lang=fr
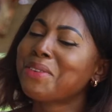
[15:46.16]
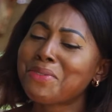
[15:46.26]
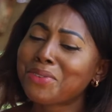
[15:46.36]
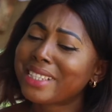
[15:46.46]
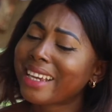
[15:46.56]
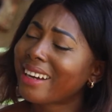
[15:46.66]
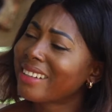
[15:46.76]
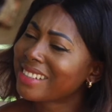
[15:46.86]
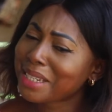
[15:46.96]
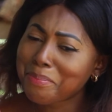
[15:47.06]
ne vous
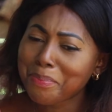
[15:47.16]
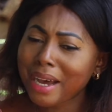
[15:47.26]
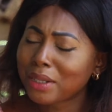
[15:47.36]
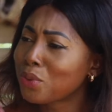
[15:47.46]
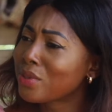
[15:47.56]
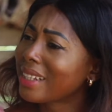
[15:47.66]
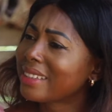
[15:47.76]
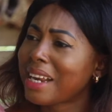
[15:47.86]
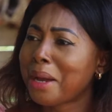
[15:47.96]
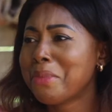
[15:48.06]
dérangez pas, tout ça
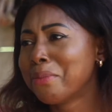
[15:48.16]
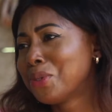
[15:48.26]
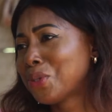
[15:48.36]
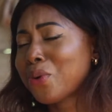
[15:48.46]
c'est la même